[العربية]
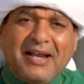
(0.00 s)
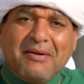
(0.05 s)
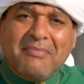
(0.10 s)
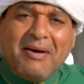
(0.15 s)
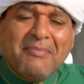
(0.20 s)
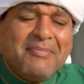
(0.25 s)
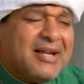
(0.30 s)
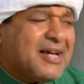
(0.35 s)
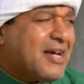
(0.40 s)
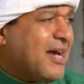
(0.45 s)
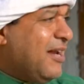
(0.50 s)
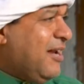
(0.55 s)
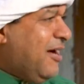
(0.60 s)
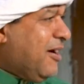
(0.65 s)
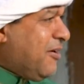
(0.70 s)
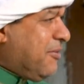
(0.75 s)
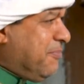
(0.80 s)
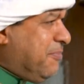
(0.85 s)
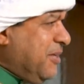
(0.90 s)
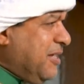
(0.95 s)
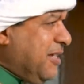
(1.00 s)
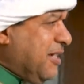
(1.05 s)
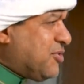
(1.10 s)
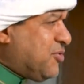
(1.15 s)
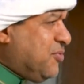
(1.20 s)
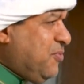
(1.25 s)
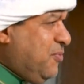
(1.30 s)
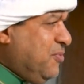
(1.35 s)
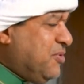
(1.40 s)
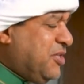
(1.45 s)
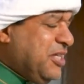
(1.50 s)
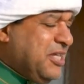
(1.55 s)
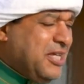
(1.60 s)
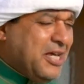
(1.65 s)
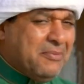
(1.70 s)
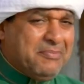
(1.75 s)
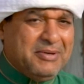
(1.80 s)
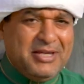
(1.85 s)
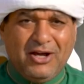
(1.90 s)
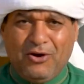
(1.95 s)
المملكة العربية
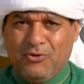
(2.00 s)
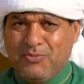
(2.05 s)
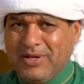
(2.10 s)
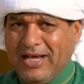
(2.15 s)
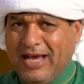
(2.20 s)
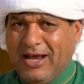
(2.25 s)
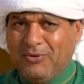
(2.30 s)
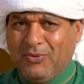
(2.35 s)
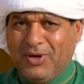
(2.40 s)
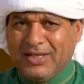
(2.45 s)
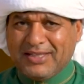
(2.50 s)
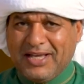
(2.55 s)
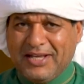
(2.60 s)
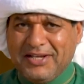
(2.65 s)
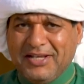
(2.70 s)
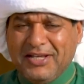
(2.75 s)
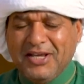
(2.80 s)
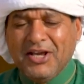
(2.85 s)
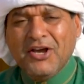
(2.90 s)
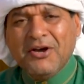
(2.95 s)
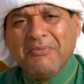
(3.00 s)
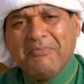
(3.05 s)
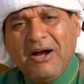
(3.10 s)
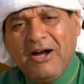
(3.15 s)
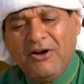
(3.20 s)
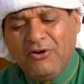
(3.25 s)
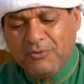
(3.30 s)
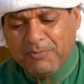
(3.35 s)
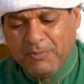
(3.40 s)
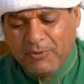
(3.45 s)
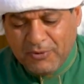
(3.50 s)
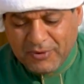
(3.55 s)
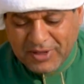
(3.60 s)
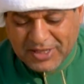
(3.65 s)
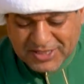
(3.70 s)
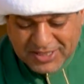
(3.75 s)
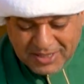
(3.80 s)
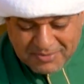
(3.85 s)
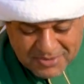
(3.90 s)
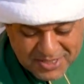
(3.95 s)
السعودية بيومها الوطني مع عبور
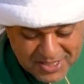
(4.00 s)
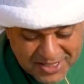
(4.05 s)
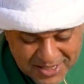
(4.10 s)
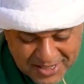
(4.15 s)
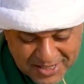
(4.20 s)
الشمس